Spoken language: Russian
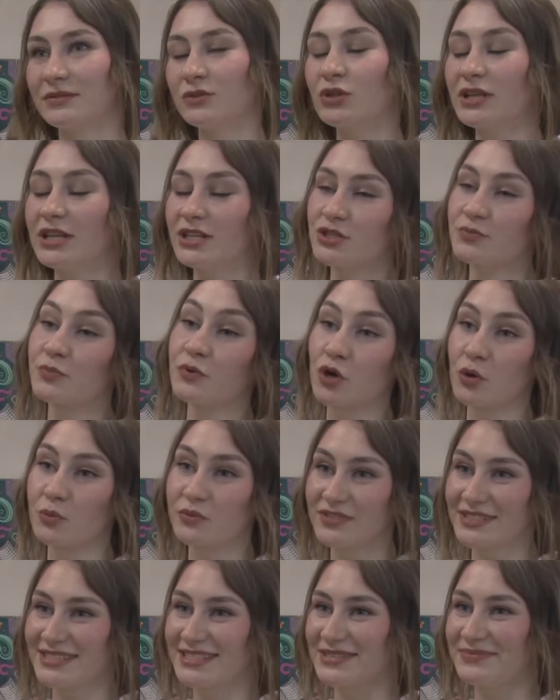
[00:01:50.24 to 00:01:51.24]
Ну, надо же
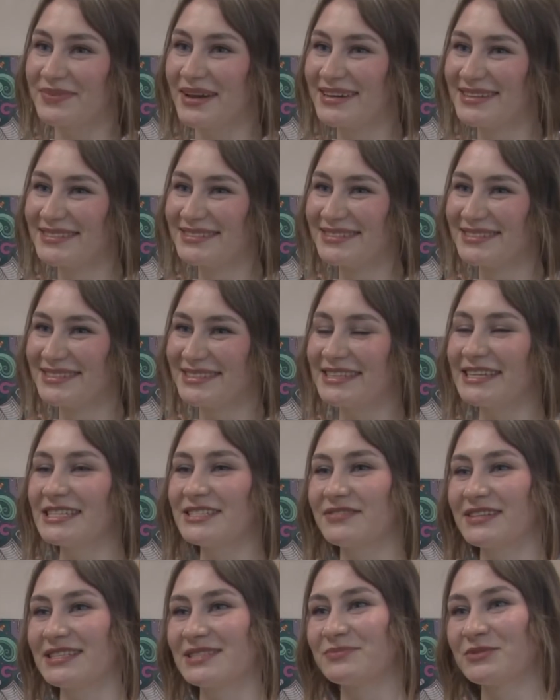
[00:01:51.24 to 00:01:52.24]
пробовать себя. Есть
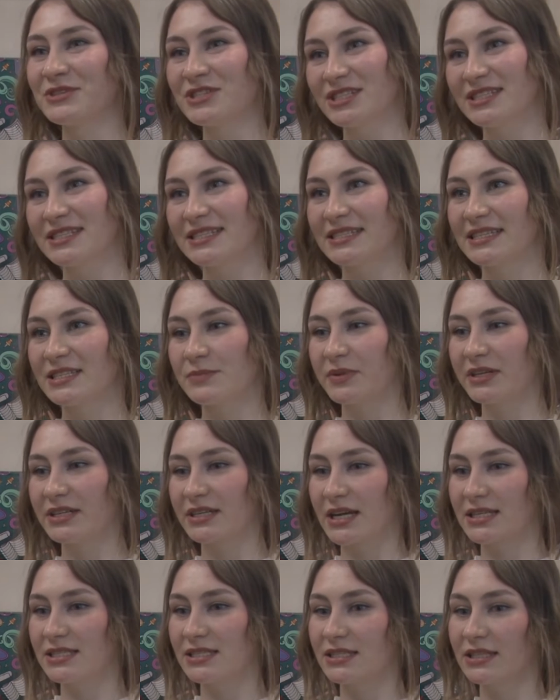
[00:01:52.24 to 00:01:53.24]
возможность, есть
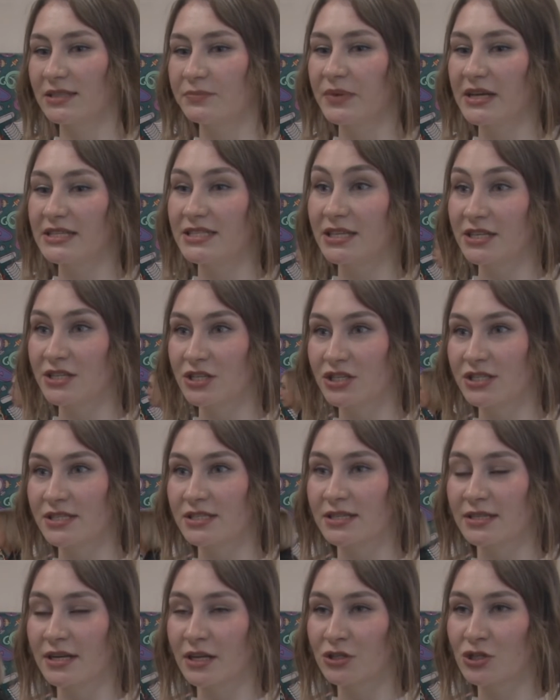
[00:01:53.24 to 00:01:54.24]
прекрасная поддержка со
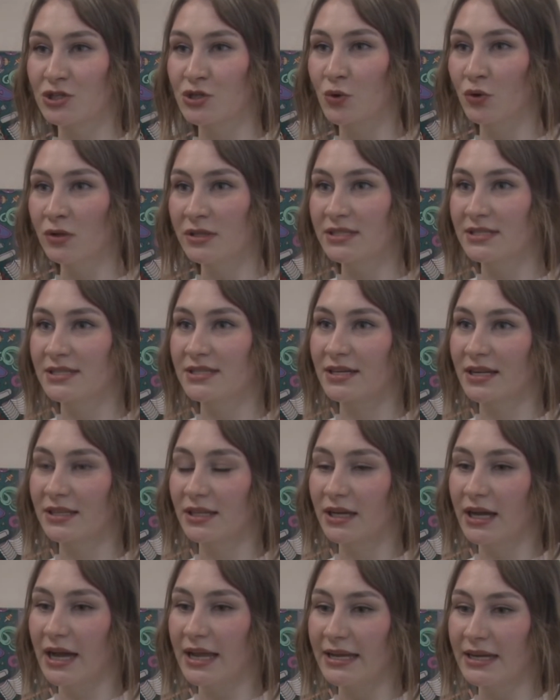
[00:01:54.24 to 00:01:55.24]
стороны школы, со
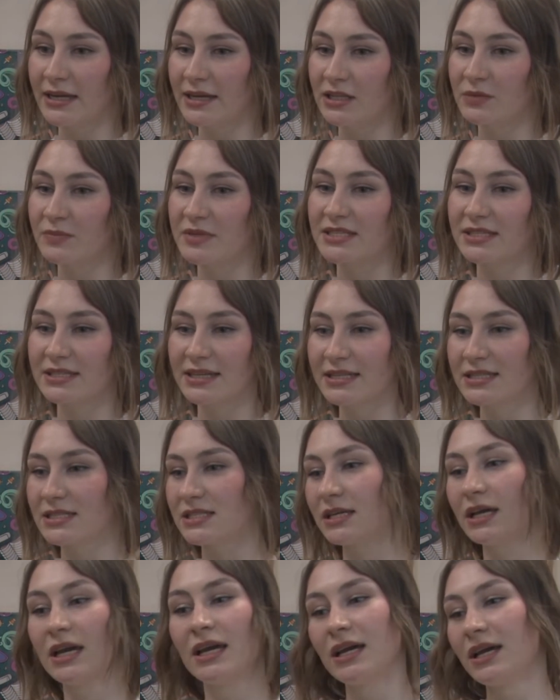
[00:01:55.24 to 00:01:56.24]
стороны коллег,
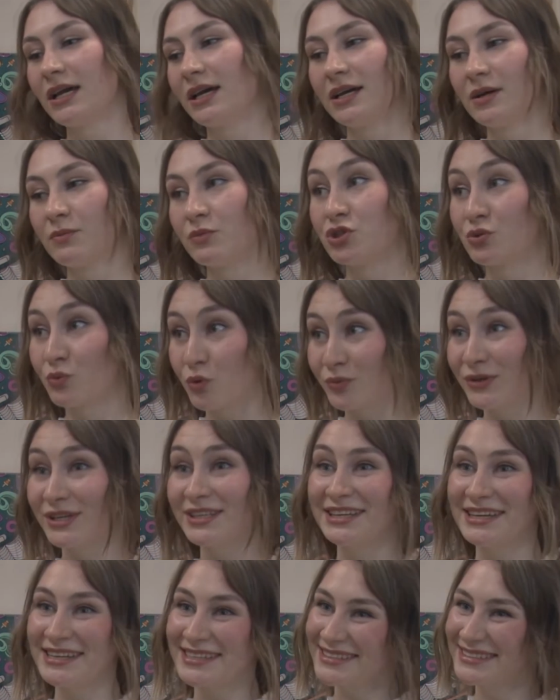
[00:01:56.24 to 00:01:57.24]
администрации. Почему бы и
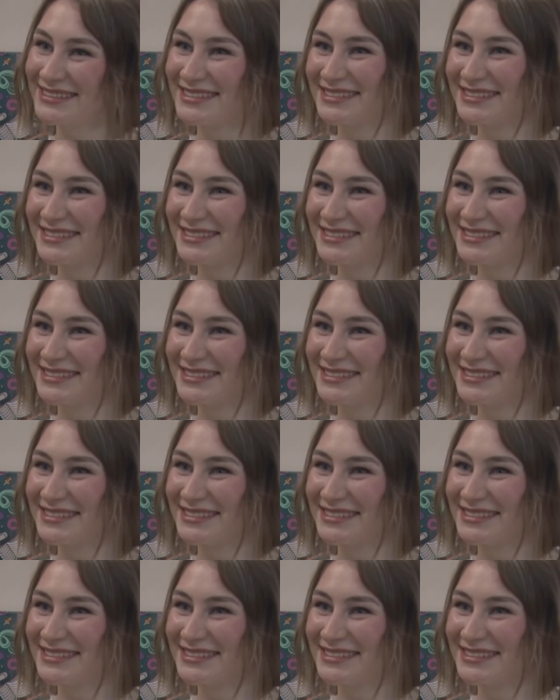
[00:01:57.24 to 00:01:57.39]
нет?